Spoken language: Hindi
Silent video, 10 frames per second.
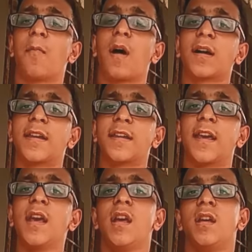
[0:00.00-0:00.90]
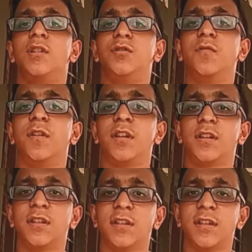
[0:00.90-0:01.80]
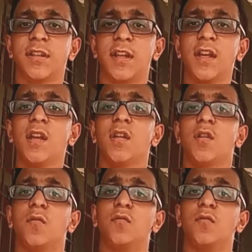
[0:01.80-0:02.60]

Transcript: बाकी के जो वर्कर्स रहते हैं